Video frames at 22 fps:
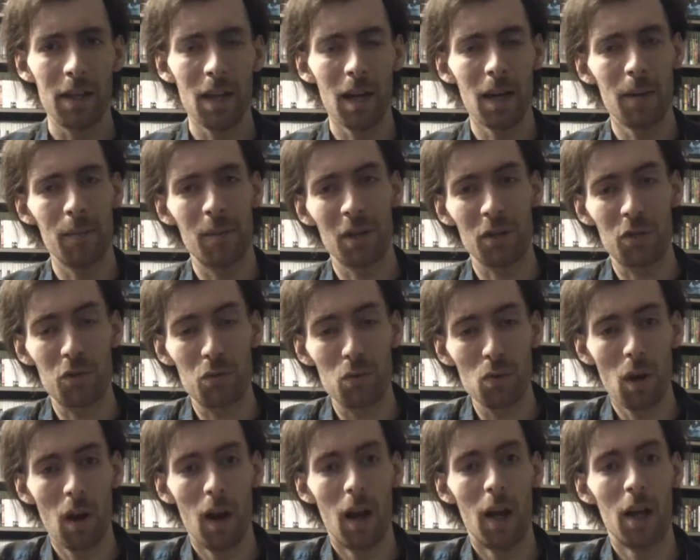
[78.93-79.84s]
Car bien
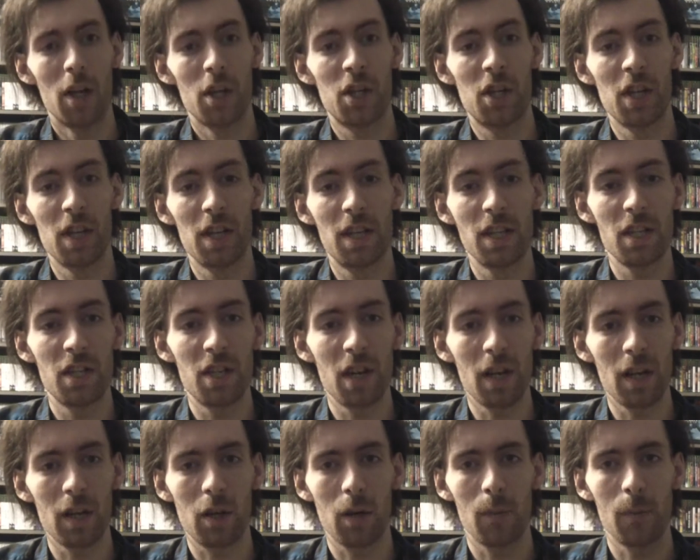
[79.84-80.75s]
sûr, j'ai
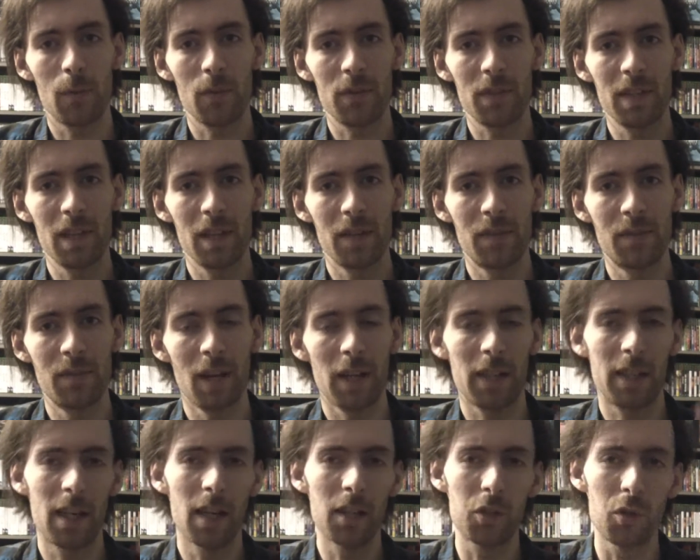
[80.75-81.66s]
déjà commencé à
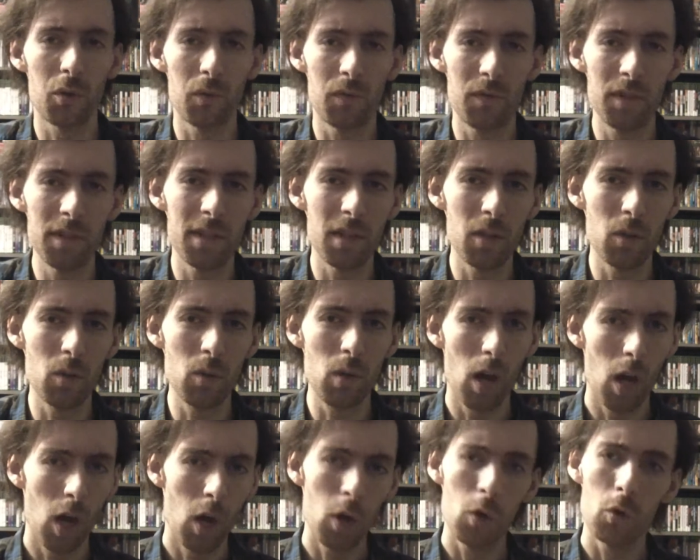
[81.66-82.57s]
faire quelques
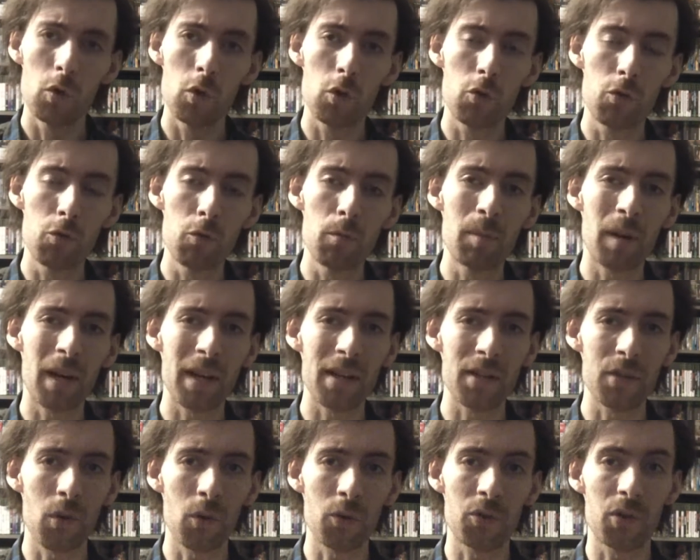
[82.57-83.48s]
vidéos où je vous
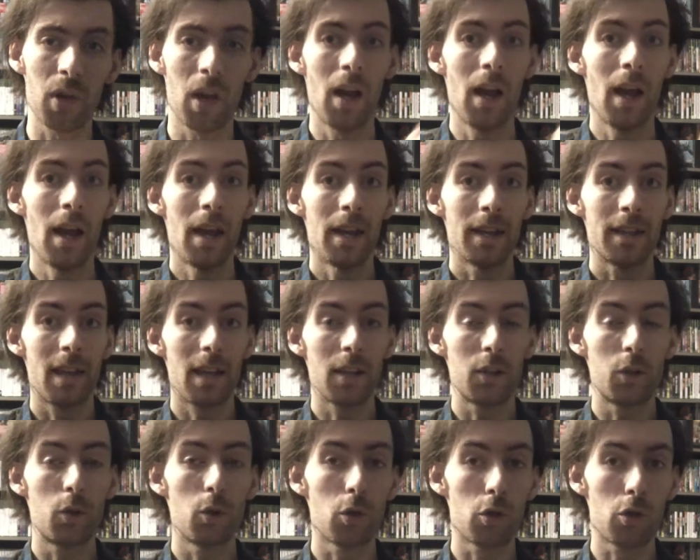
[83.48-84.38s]
présente
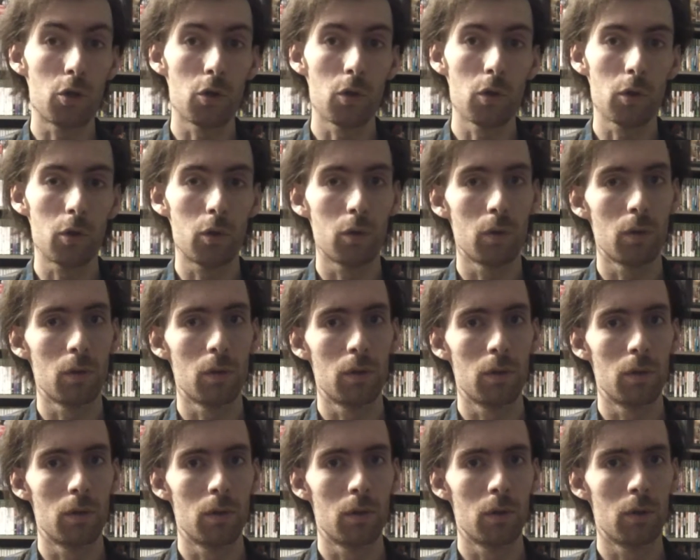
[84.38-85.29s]
quelques jeux
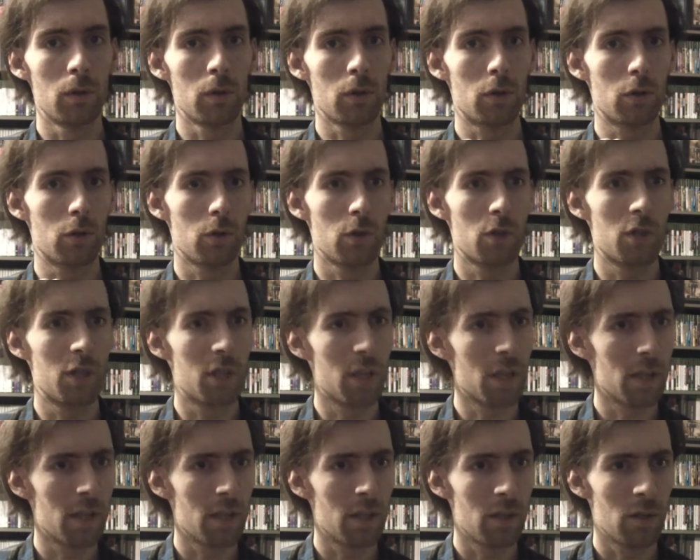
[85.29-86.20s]
que, que
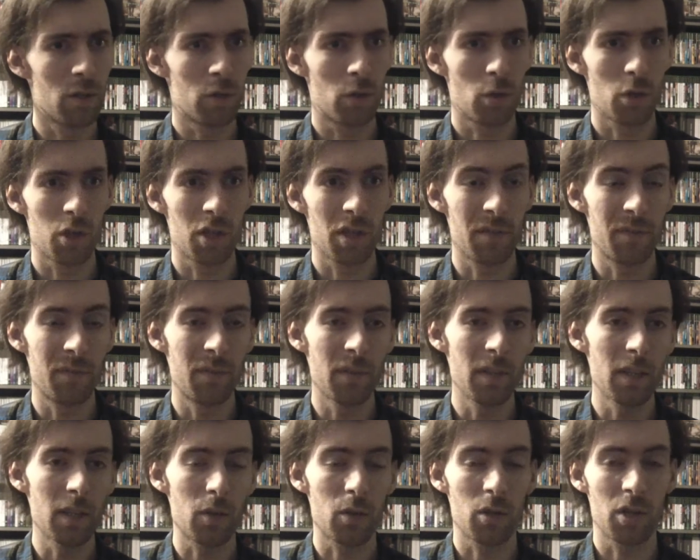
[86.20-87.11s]
j'ai euh,
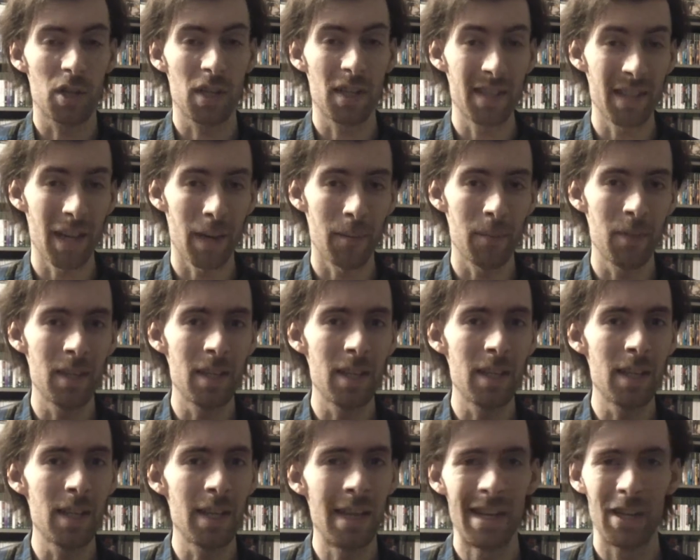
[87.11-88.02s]
fait, que j'ai
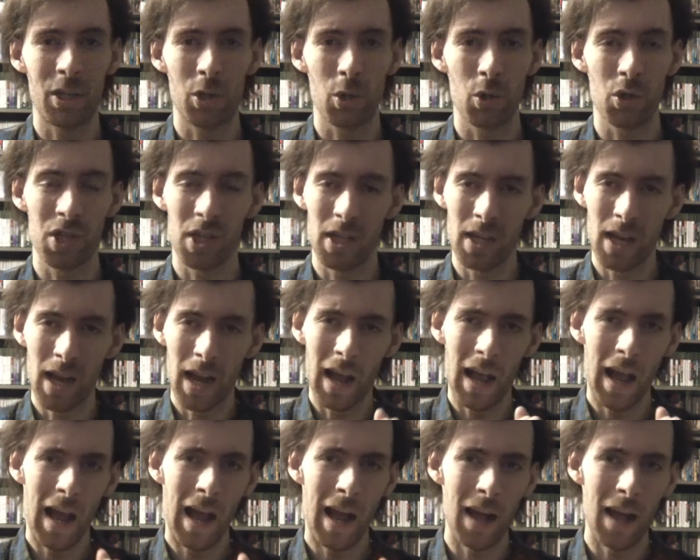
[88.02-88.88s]
terminé et que j'ai